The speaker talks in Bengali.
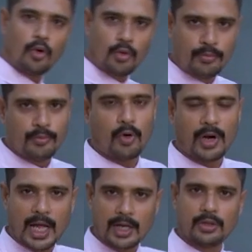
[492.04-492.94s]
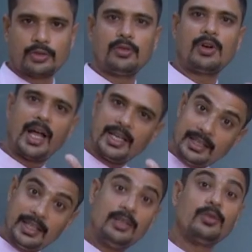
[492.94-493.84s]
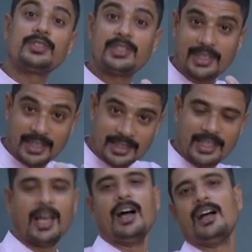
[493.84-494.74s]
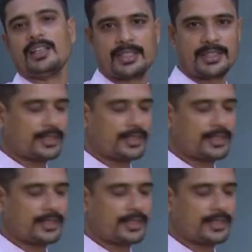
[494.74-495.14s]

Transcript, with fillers: পরম্পরাগত কাহিনী হচ্ছে ইতিহাস